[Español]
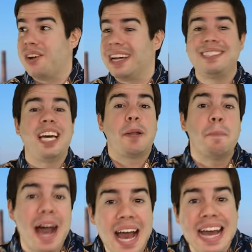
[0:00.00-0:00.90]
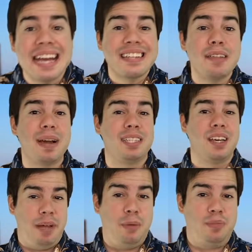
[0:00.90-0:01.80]
con gastar más y más
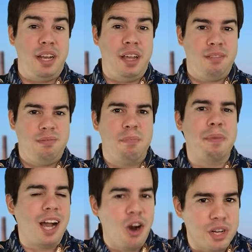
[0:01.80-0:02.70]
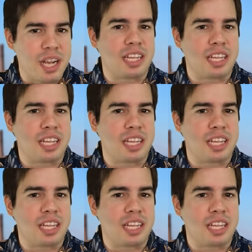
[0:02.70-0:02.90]
para obtener mejores